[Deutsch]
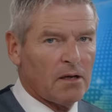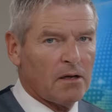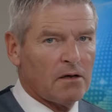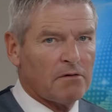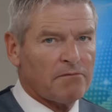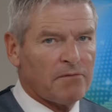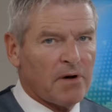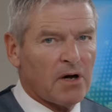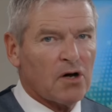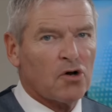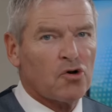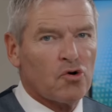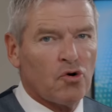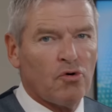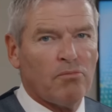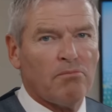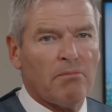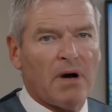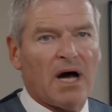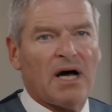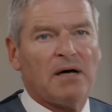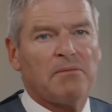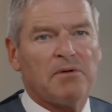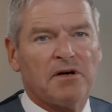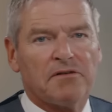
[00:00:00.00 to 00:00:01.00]
Warum
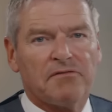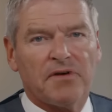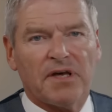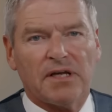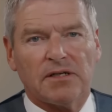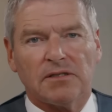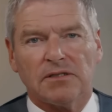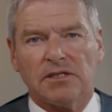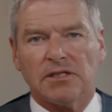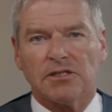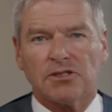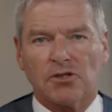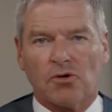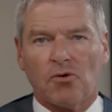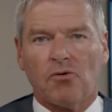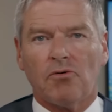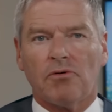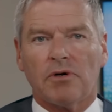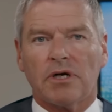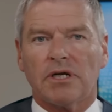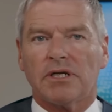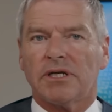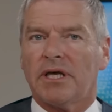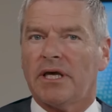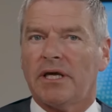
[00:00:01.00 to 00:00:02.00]
aber werden die
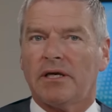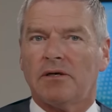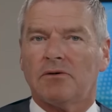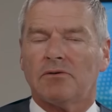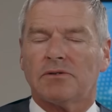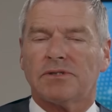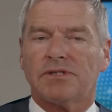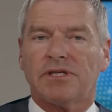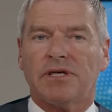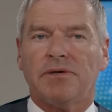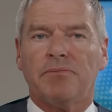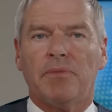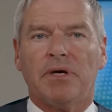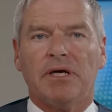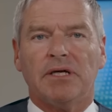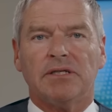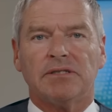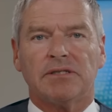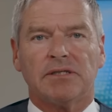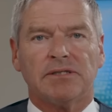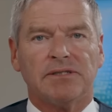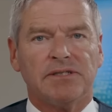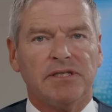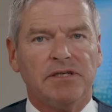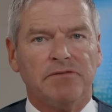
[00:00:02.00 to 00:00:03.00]
Drohungen gegen uns immer
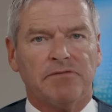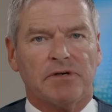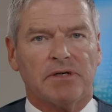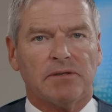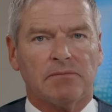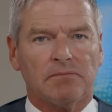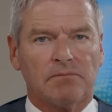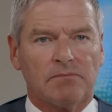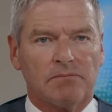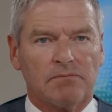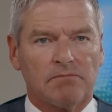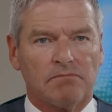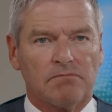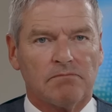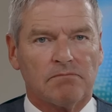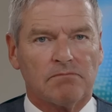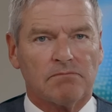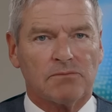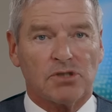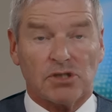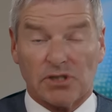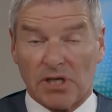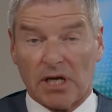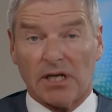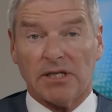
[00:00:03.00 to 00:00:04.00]
intensiver?
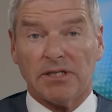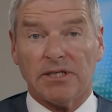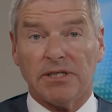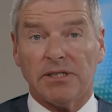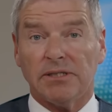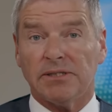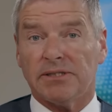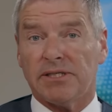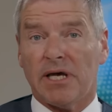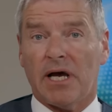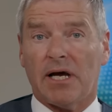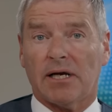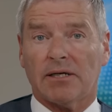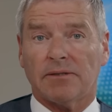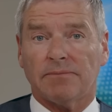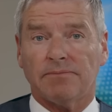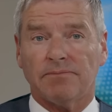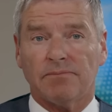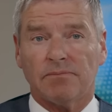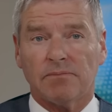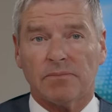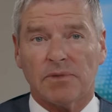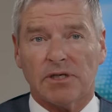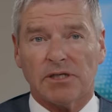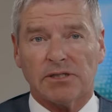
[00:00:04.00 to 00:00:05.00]
Das kann ich Ihnen sagen.
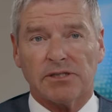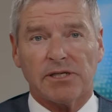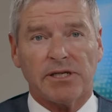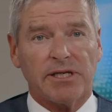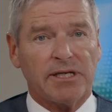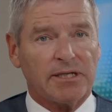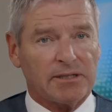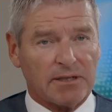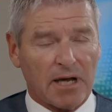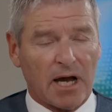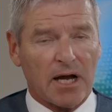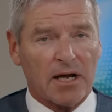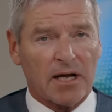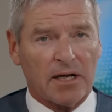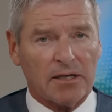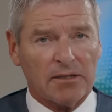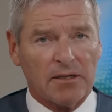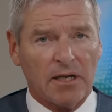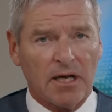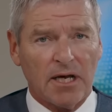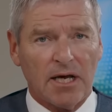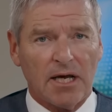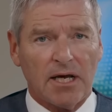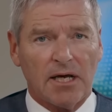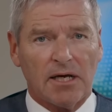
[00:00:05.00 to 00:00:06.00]
Es liegt daran,
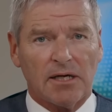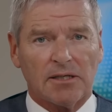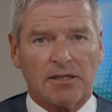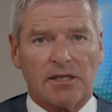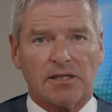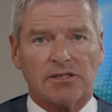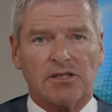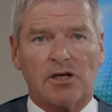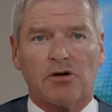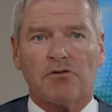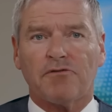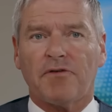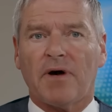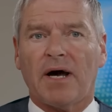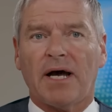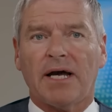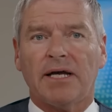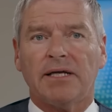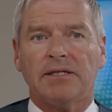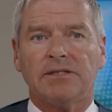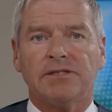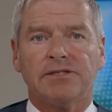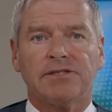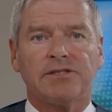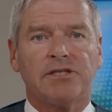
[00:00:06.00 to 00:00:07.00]
das auf
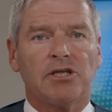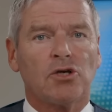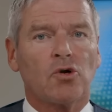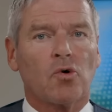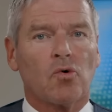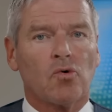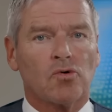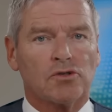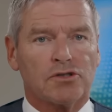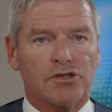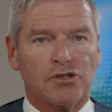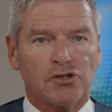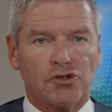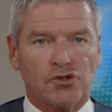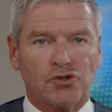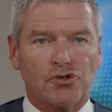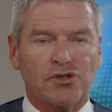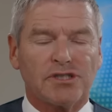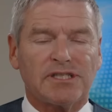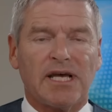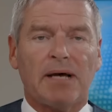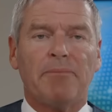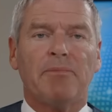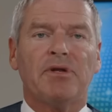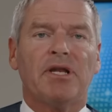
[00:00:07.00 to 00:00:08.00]
eins die großen
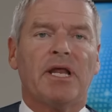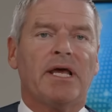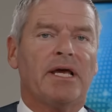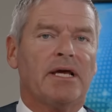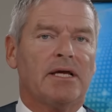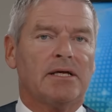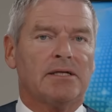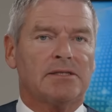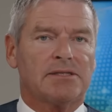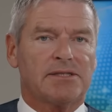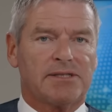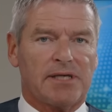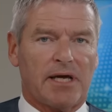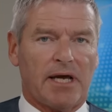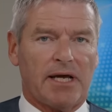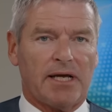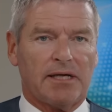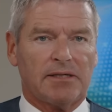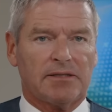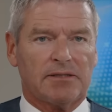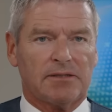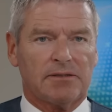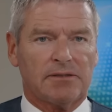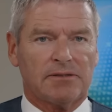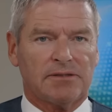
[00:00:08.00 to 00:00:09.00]
Zusammenhänge
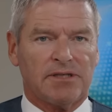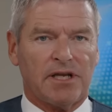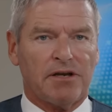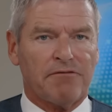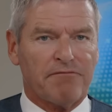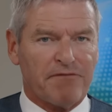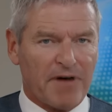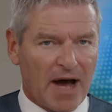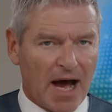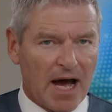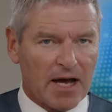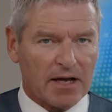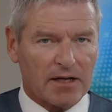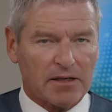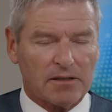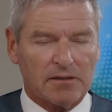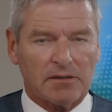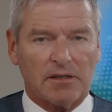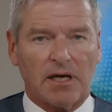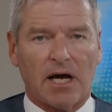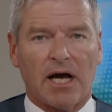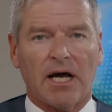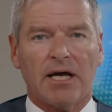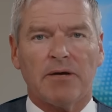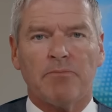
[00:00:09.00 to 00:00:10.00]
zeigt, den wahren
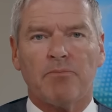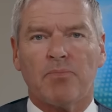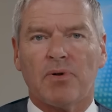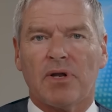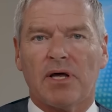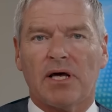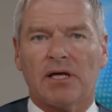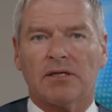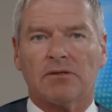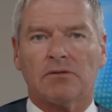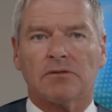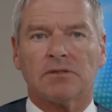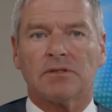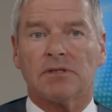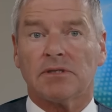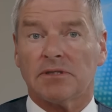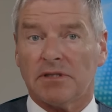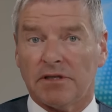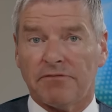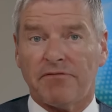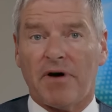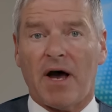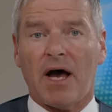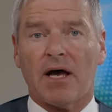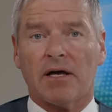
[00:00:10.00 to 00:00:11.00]
Geheimplan und
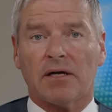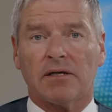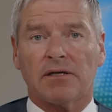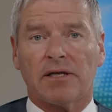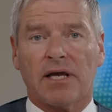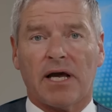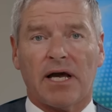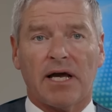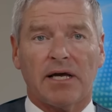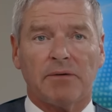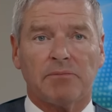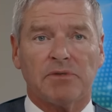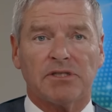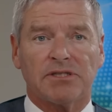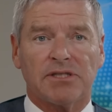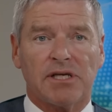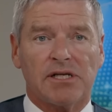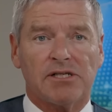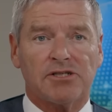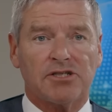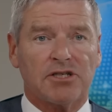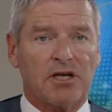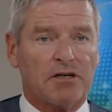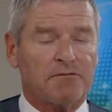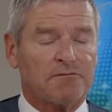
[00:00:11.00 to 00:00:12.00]
die wahren
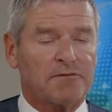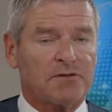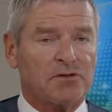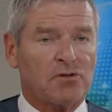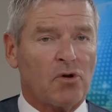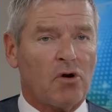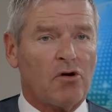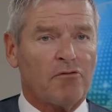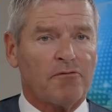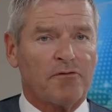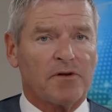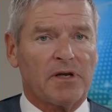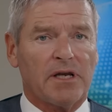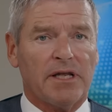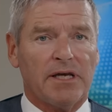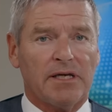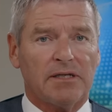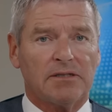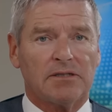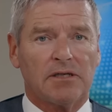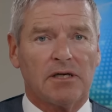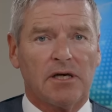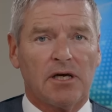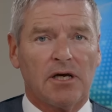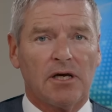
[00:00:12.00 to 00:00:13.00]
Geheimgesellschaften
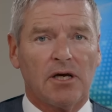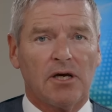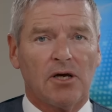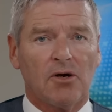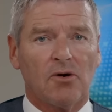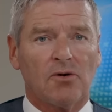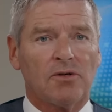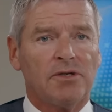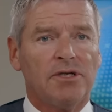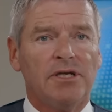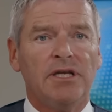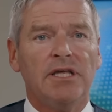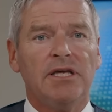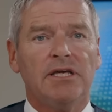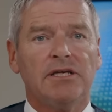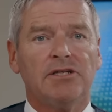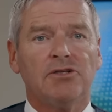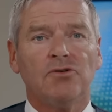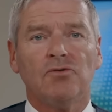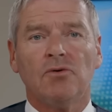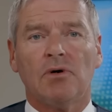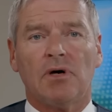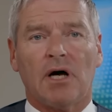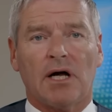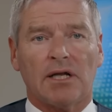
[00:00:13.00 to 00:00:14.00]
offenlegt und nicht
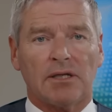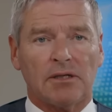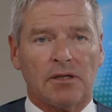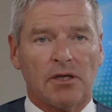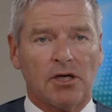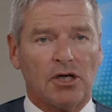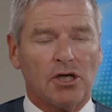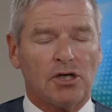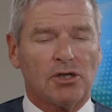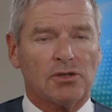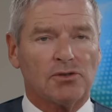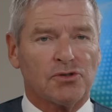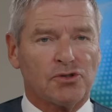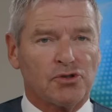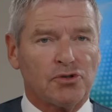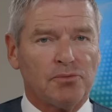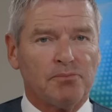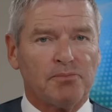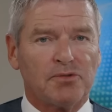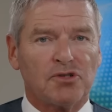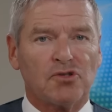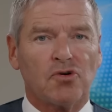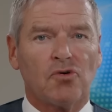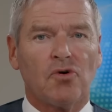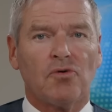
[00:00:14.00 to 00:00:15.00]
nur an
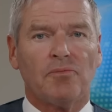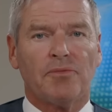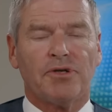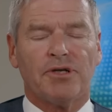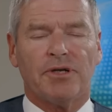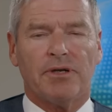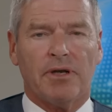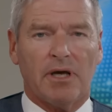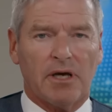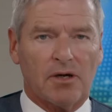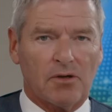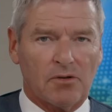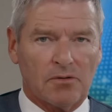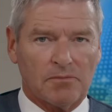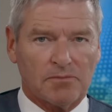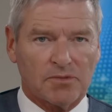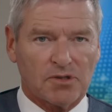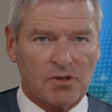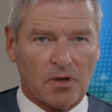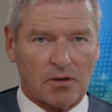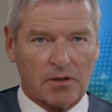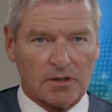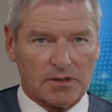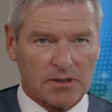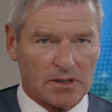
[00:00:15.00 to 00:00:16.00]
Symptomen
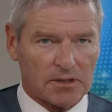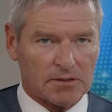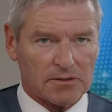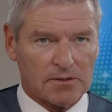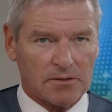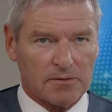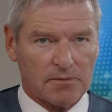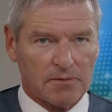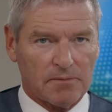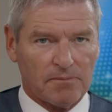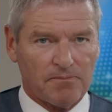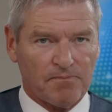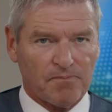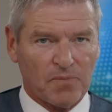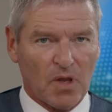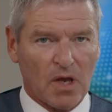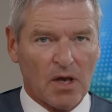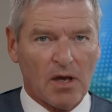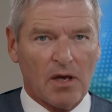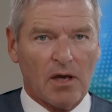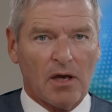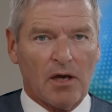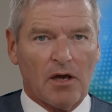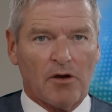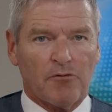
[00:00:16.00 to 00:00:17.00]
herumdoktert.
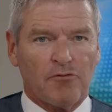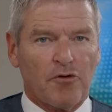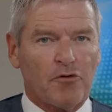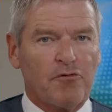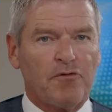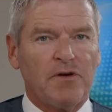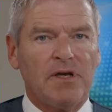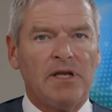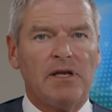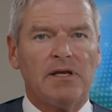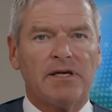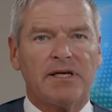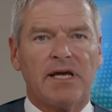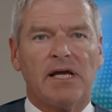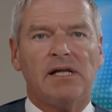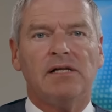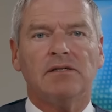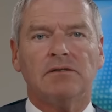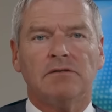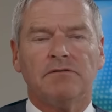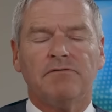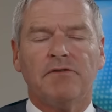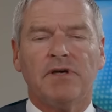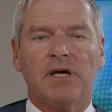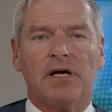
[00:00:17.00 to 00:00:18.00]
Für viele
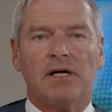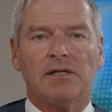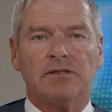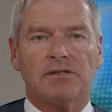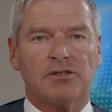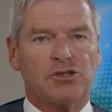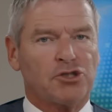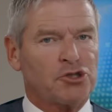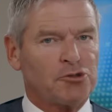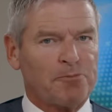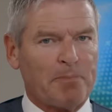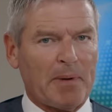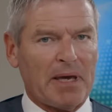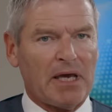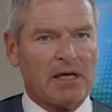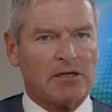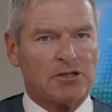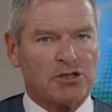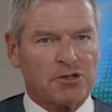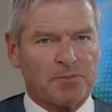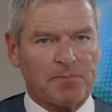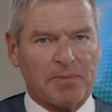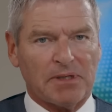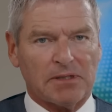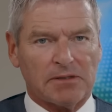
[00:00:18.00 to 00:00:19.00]
gelten wir als
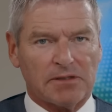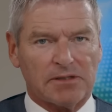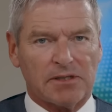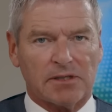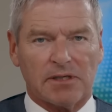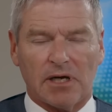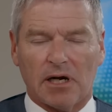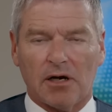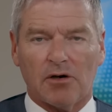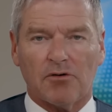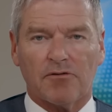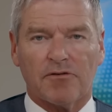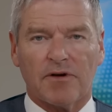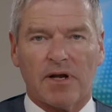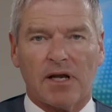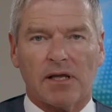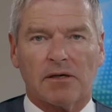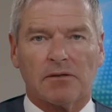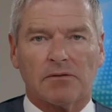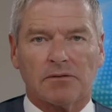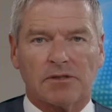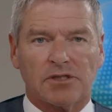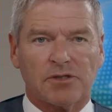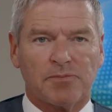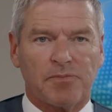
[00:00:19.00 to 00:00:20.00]
Speerspitze der
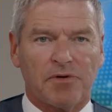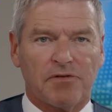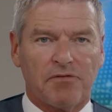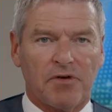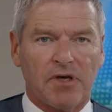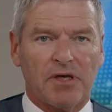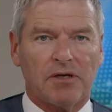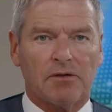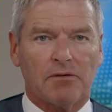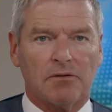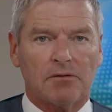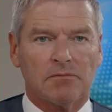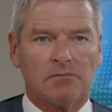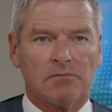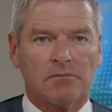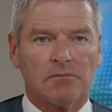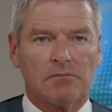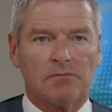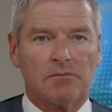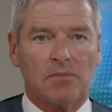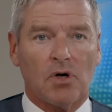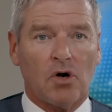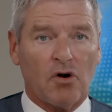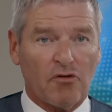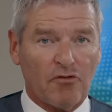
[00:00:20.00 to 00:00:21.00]
Aufklärungsbewegung,
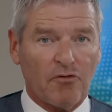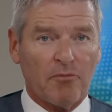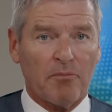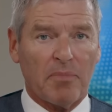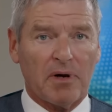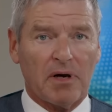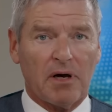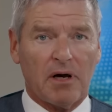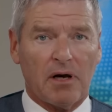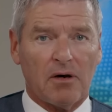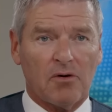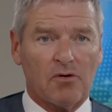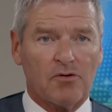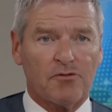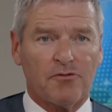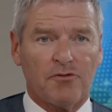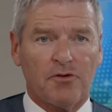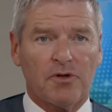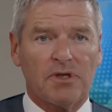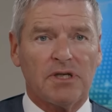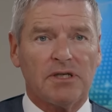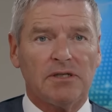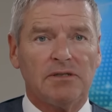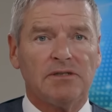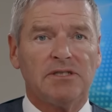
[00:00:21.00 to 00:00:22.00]
offenbar auch
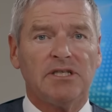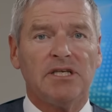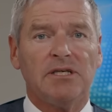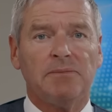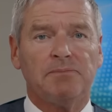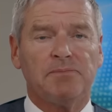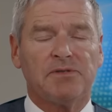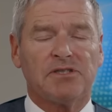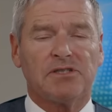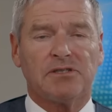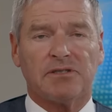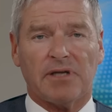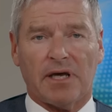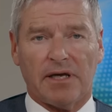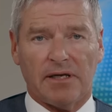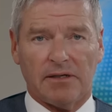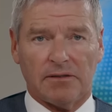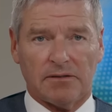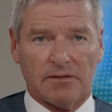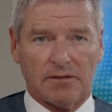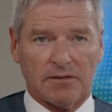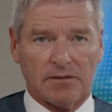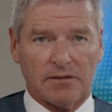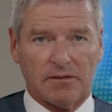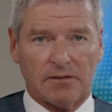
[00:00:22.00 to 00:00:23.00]
für den Deep
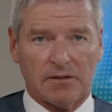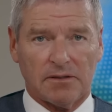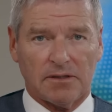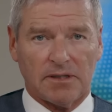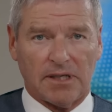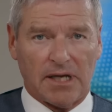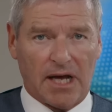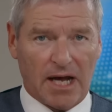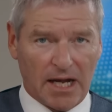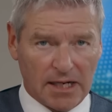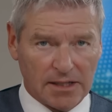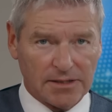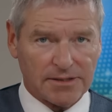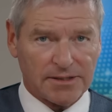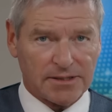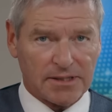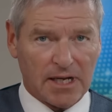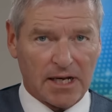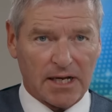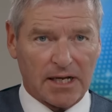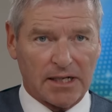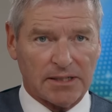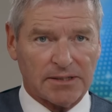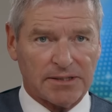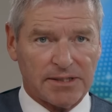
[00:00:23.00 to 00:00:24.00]
State, der alles
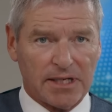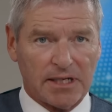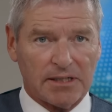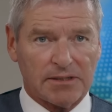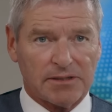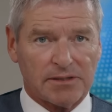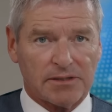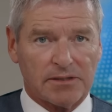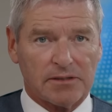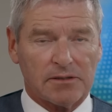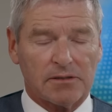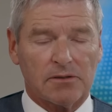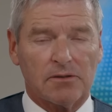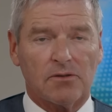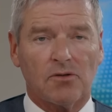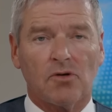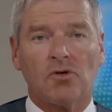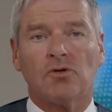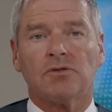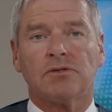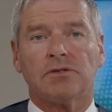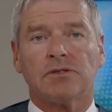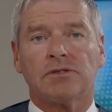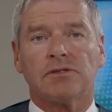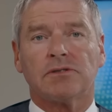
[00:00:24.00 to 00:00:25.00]
daran setzt,
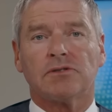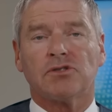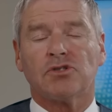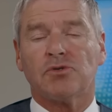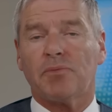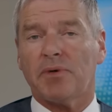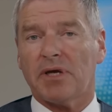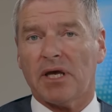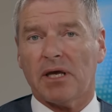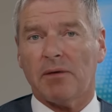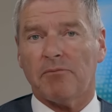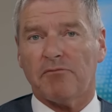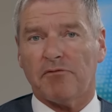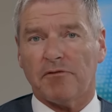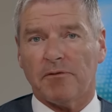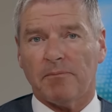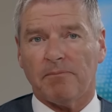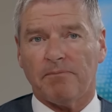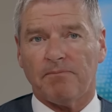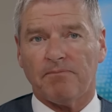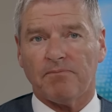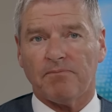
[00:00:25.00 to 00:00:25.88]
uns zu bekämpfen.